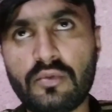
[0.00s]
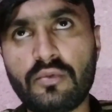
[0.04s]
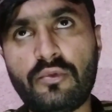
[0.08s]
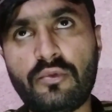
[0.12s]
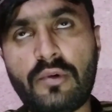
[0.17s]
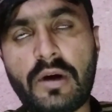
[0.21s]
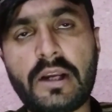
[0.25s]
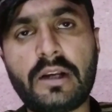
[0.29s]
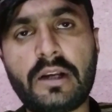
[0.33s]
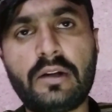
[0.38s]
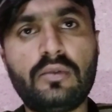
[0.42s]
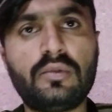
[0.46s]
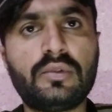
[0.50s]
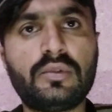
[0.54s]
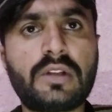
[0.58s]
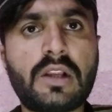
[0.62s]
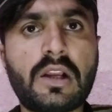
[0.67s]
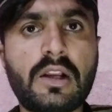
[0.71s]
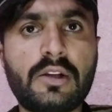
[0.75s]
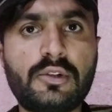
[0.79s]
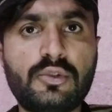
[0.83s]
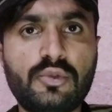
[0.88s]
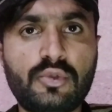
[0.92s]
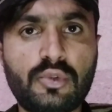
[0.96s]
वायरल हो
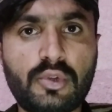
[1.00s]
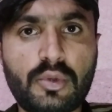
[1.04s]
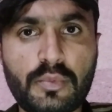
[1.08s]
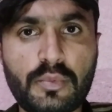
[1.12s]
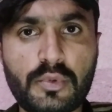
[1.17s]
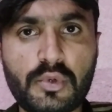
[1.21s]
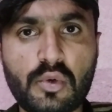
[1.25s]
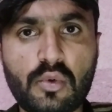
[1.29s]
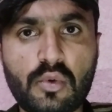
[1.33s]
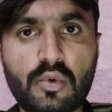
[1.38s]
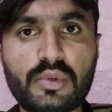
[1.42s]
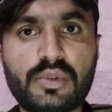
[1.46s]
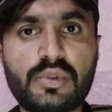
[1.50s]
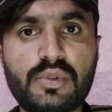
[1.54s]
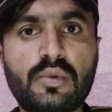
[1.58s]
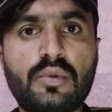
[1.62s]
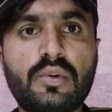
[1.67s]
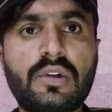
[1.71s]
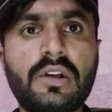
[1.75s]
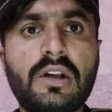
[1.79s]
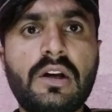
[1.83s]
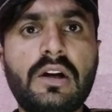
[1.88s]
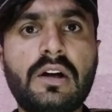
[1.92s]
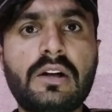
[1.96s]
जाए यूट्यूब शॉर्ट्स
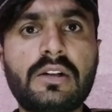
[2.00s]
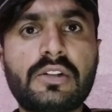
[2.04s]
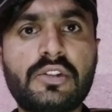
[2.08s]
हो गया